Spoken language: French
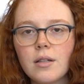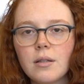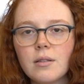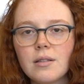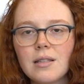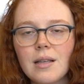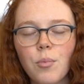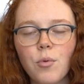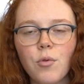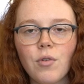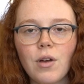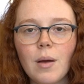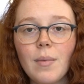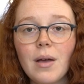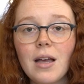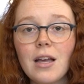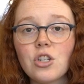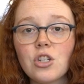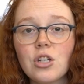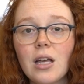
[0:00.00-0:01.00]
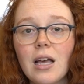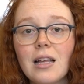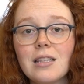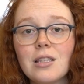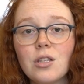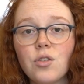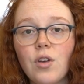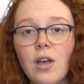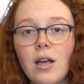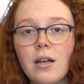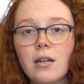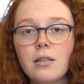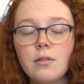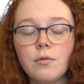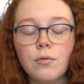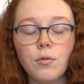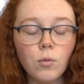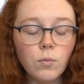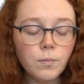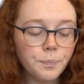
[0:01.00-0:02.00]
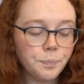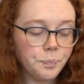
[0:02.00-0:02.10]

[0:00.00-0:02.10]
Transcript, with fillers: ça peut vraiment agir à différents niveaux.